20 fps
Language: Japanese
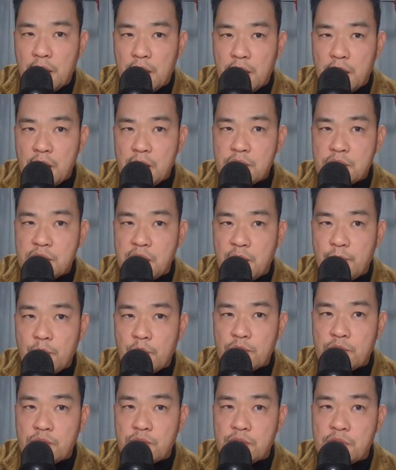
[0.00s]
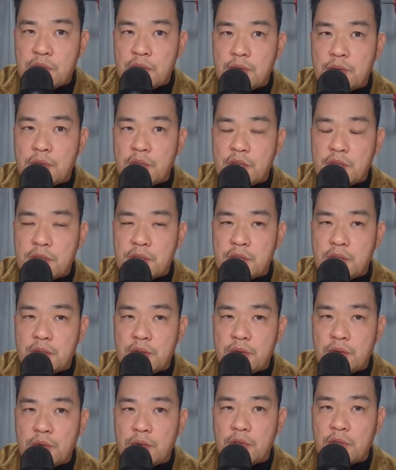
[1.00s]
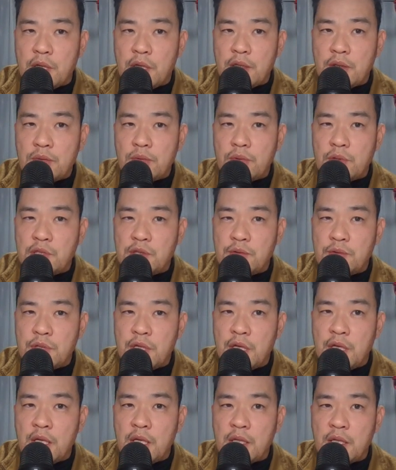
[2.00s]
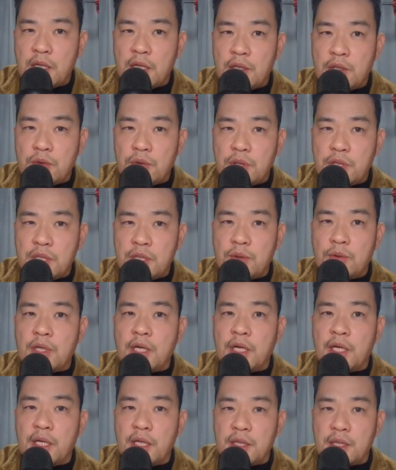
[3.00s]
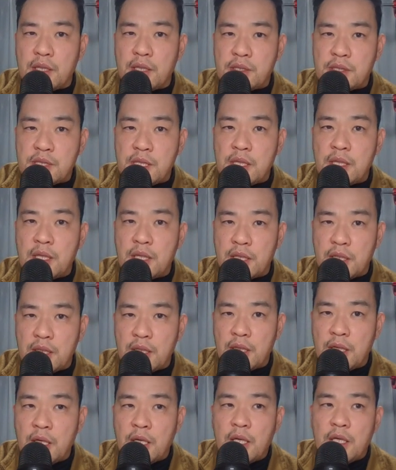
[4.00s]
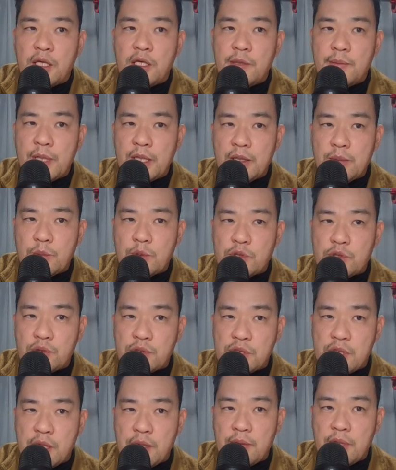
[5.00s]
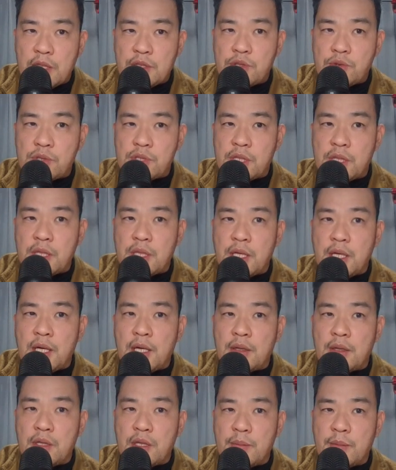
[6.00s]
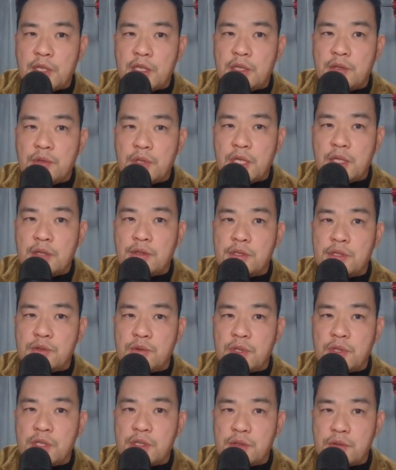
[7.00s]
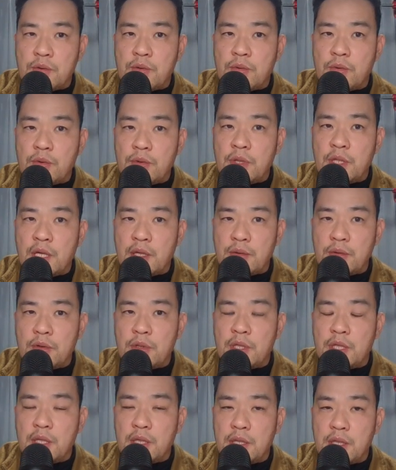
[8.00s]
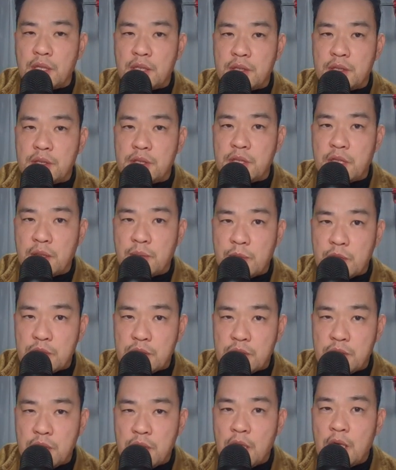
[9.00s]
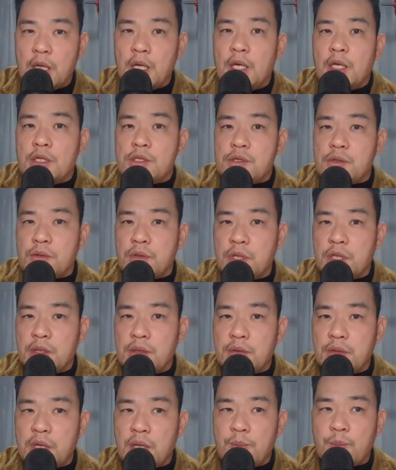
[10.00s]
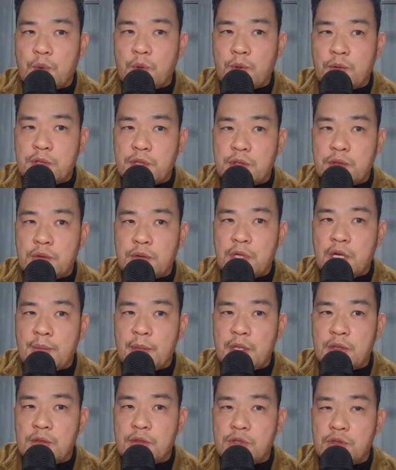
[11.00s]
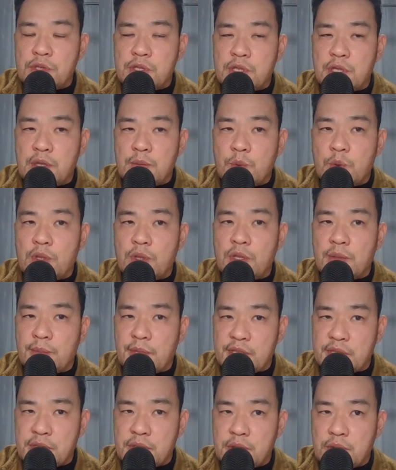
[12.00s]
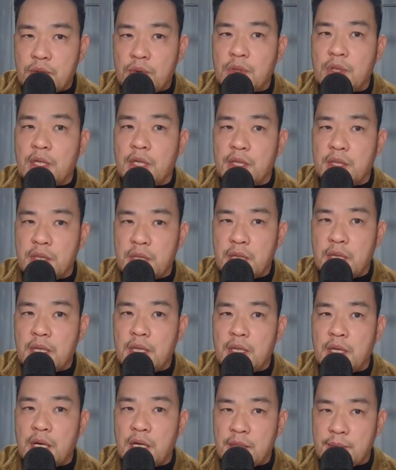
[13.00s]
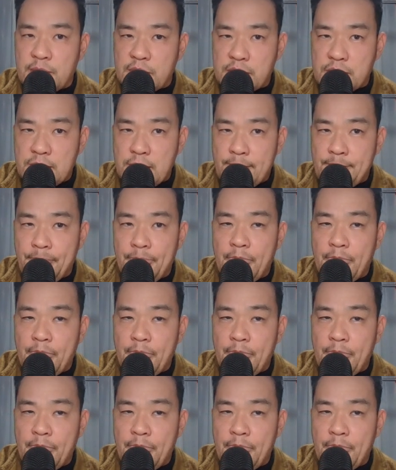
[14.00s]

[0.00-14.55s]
現在も女性と男性と対等に受け入れない教会がたくさんあり、今でも女性は女性であるために受けるストレスと困難を経験しています。その理由で牧師を辞める女性もいます。と書いてあります。